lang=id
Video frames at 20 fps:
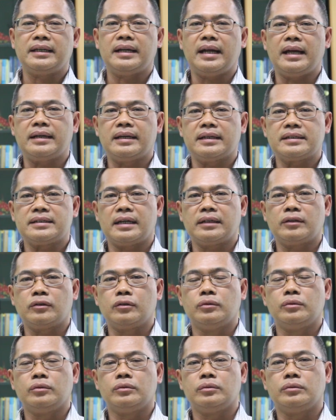kira ada
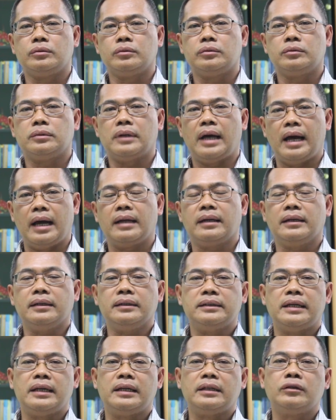satu hal
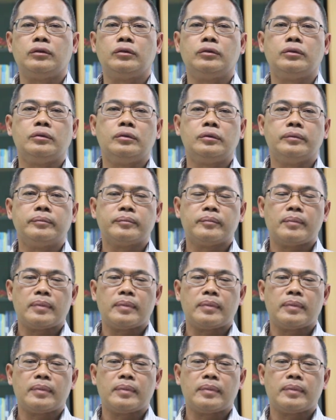yaitu